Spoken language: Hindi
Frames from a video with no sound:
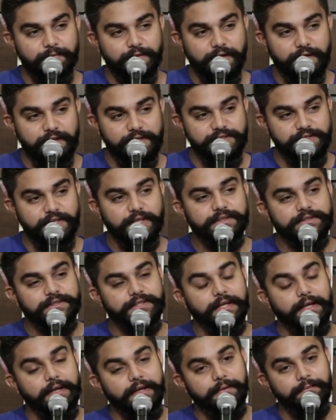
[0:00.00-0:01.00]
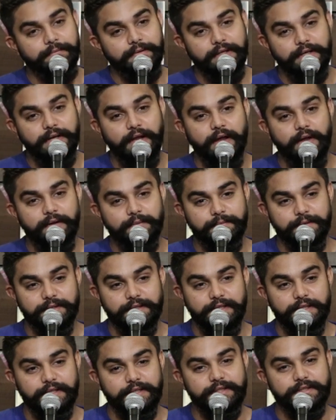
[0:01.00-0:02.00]
हर शख्स है अपनी राह पे
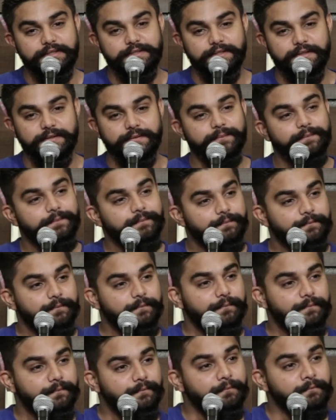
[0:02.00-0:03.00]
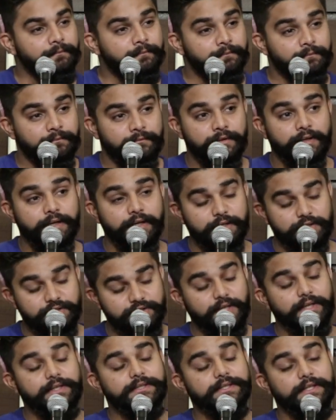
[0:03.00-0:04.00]
देरी से हर
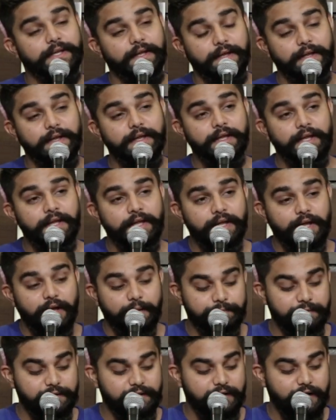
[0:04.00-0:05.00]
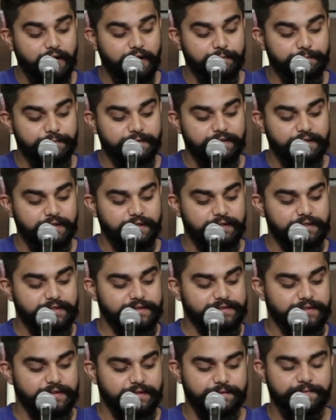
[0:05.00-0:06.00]
शख्स है अपनी राह पे देरी
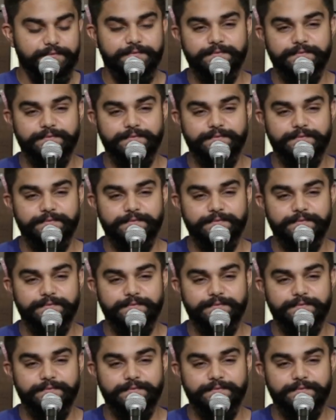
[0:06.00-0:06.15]
से